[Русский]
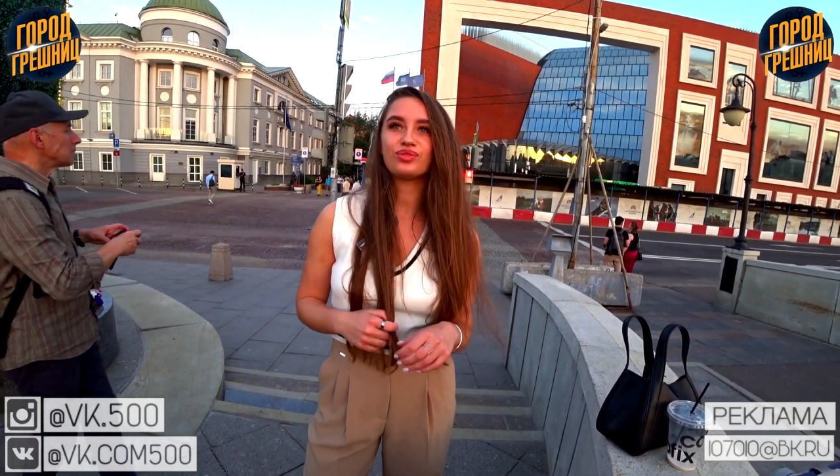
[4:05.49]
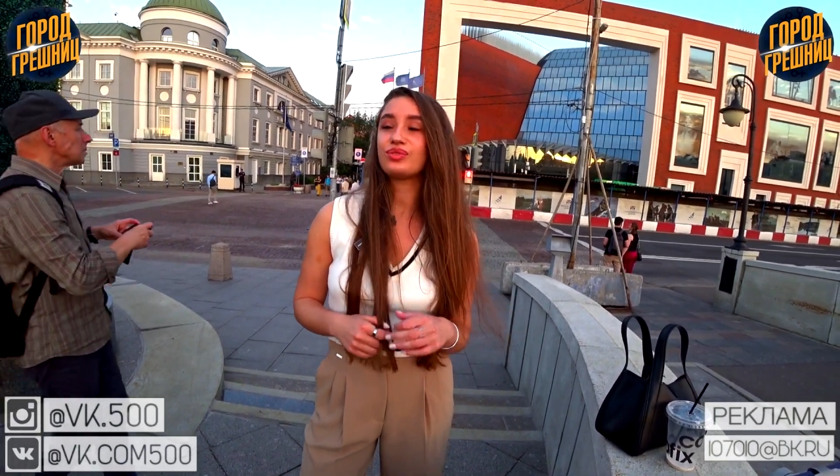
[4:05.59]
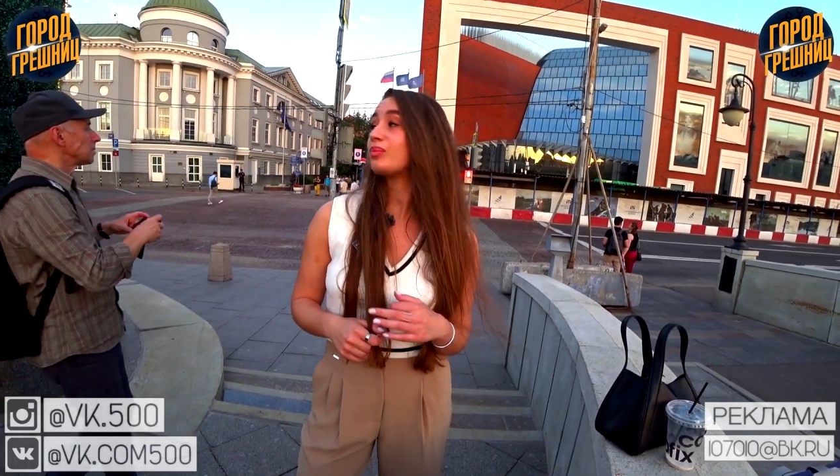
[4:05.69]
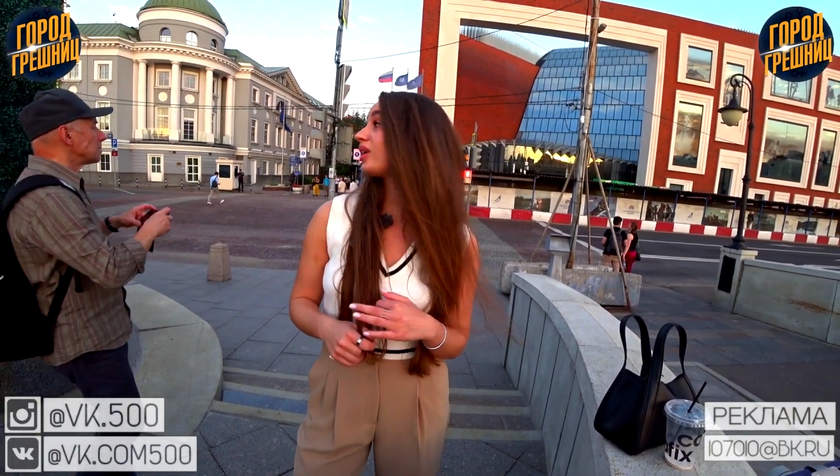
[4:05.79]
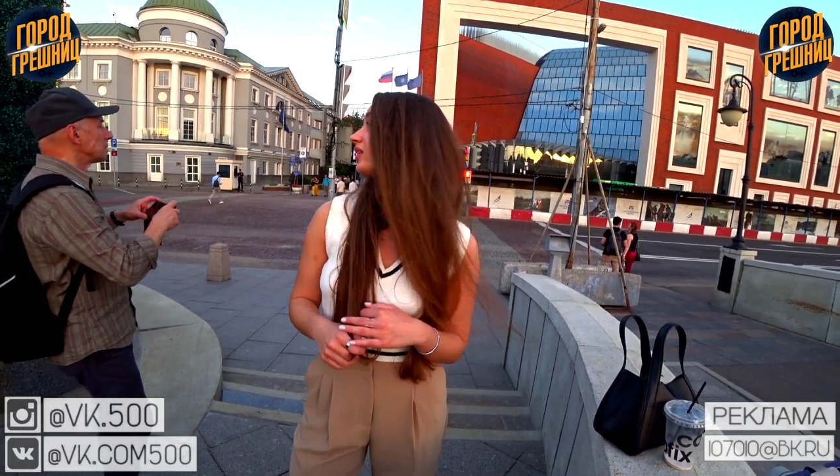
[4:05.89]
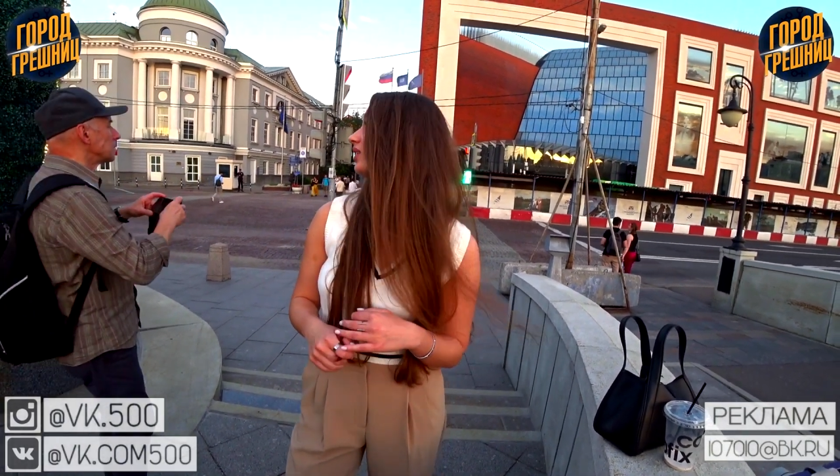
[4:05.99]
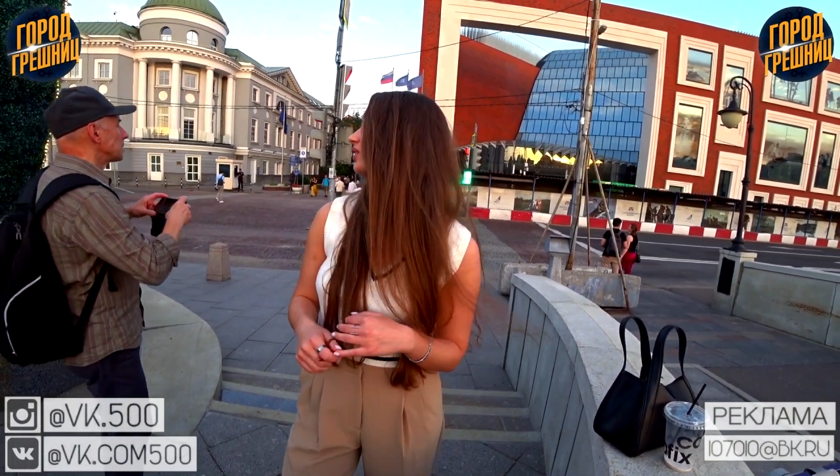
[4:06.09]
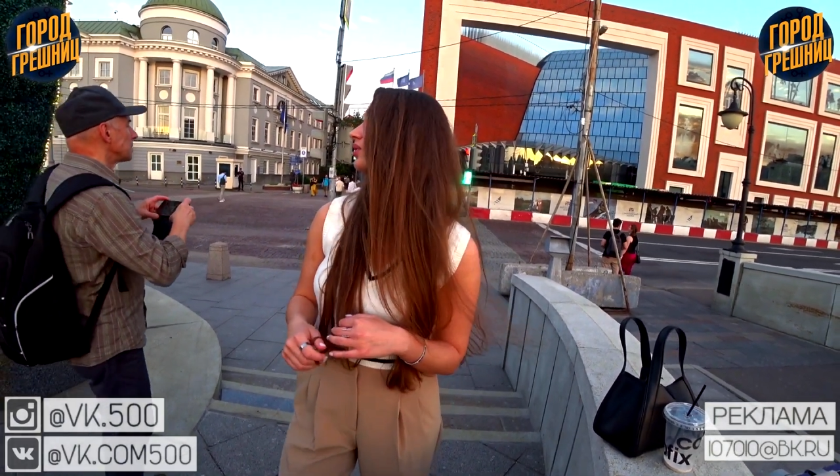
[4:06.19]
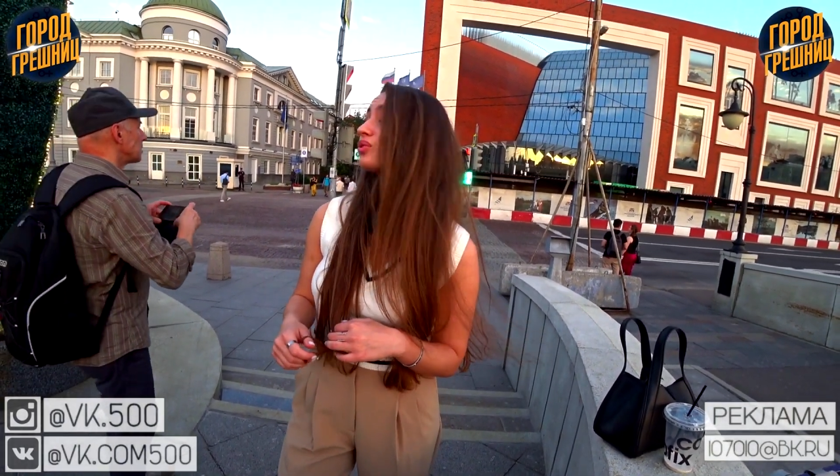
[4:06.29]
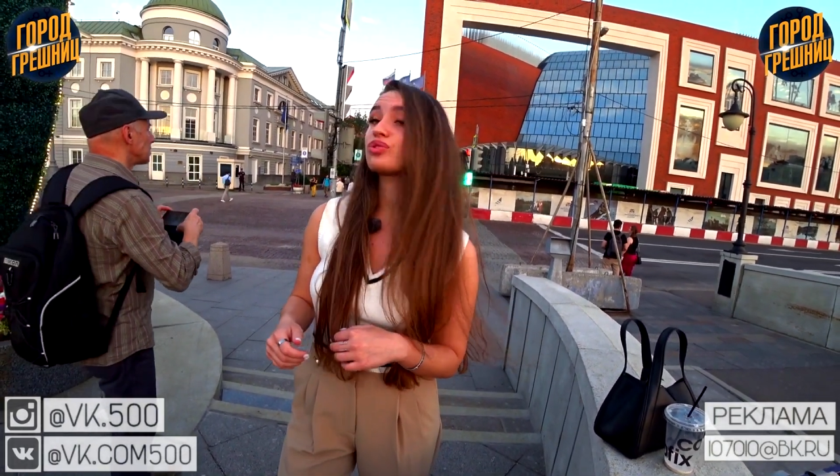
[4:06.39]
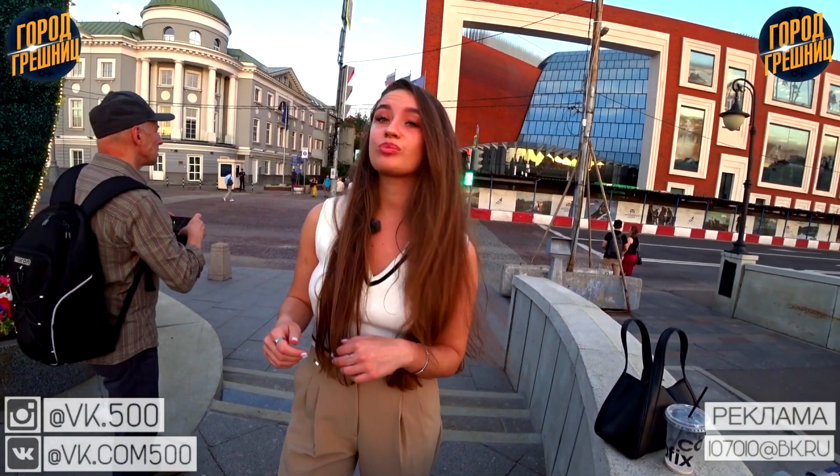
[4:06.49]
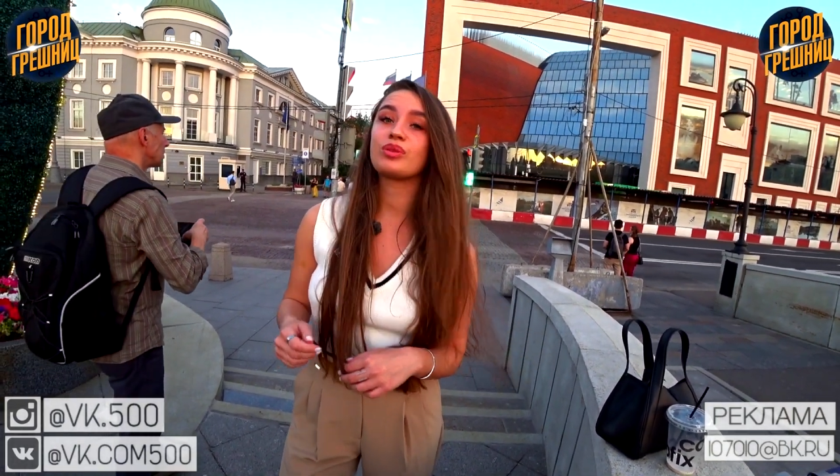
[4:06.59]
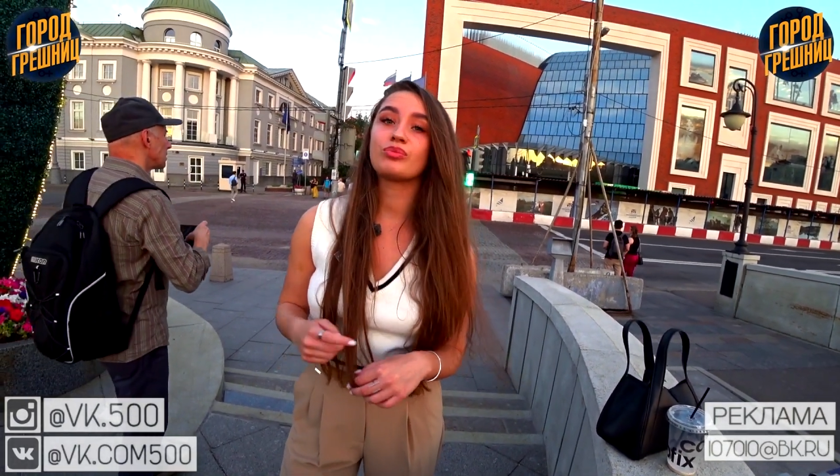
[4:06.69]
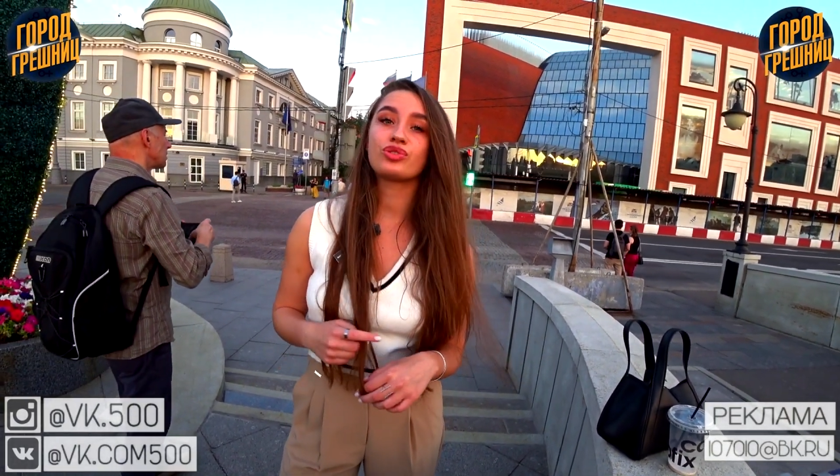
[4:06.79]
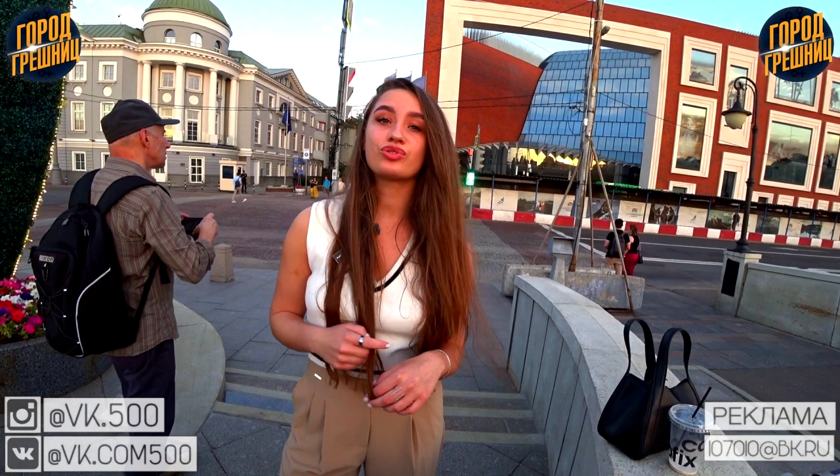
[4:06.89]
внимание — это то, что
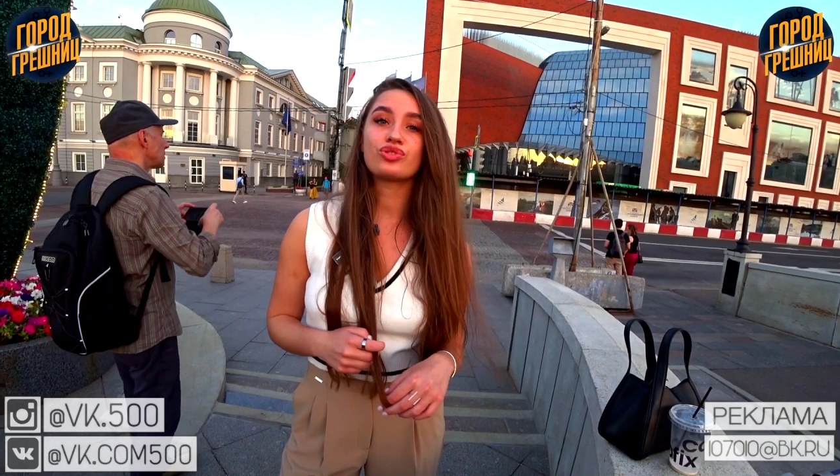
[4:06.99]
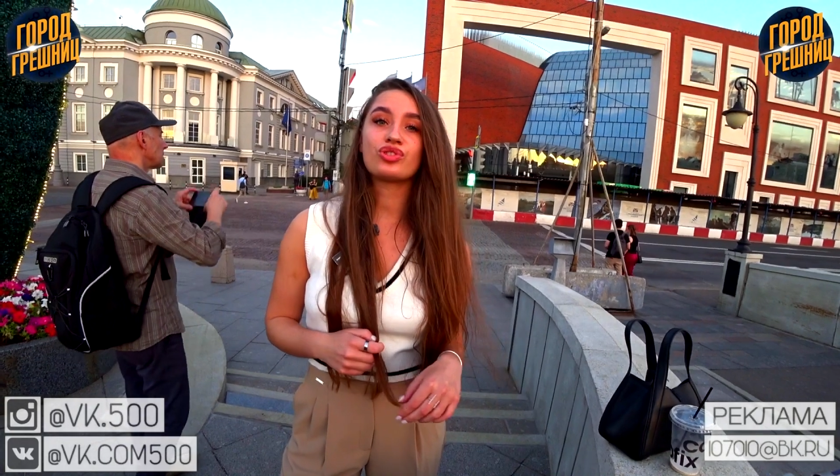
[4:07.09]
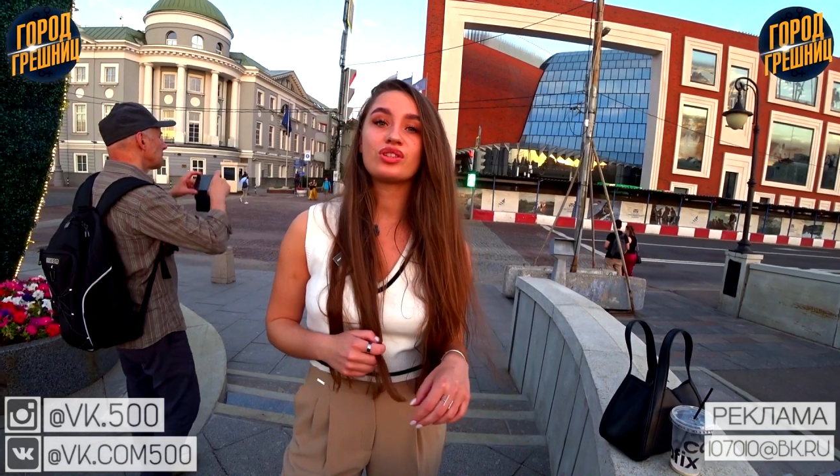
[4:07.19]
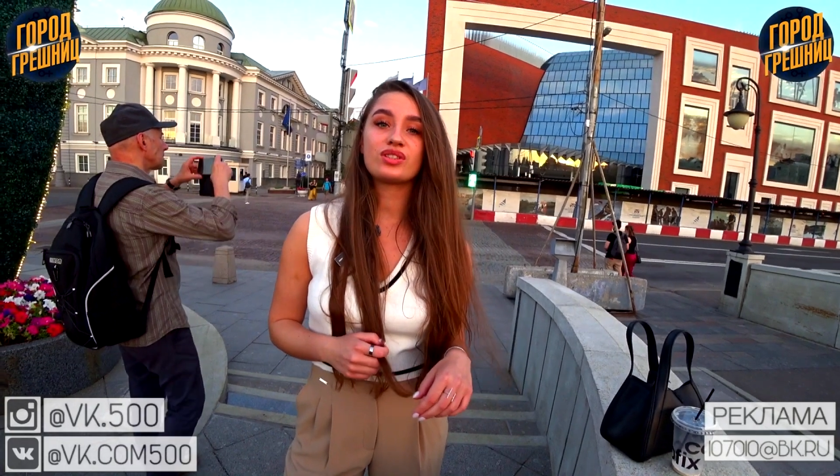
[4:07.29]
меня может очень сильно